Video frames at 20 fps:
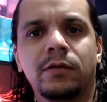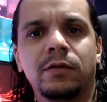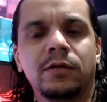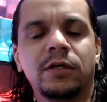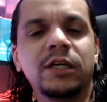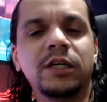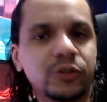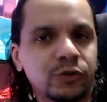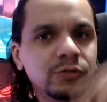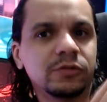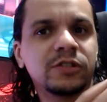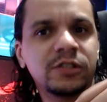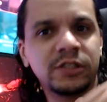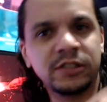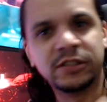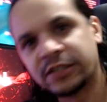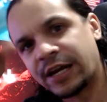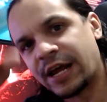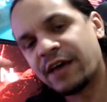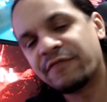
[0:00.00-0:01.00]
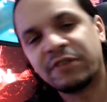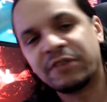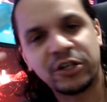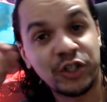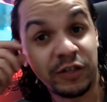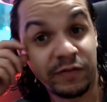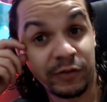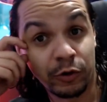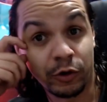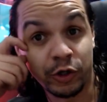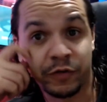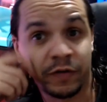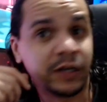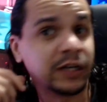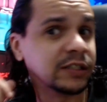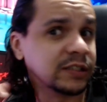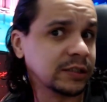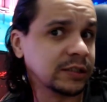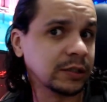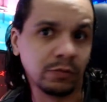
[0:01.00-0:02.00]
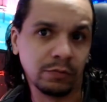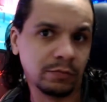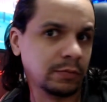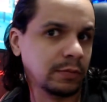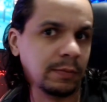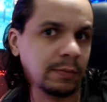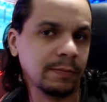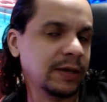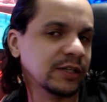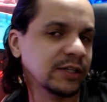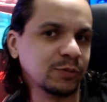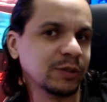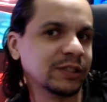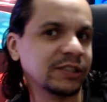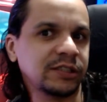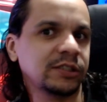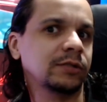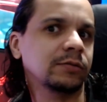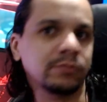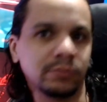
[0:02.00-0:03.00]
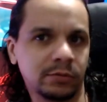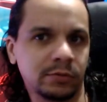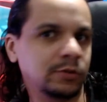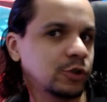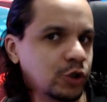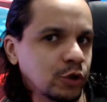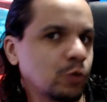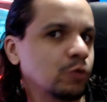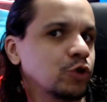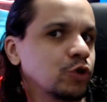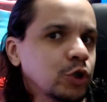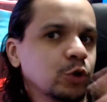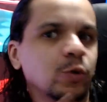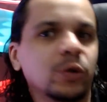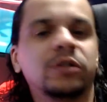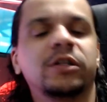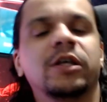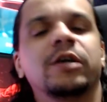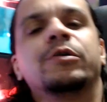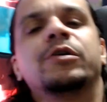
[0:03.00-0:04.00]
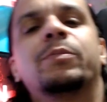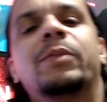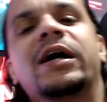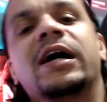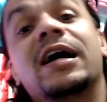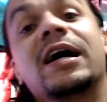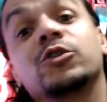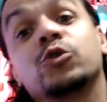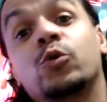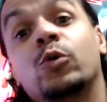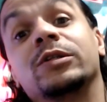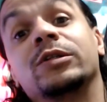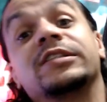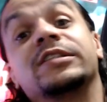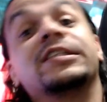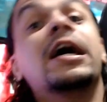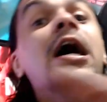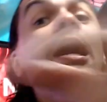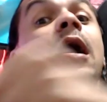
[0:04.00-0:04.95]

isso, se inscreve e ativa a notificação. Mesmo assim, a gente continua tendo que pagar as contas.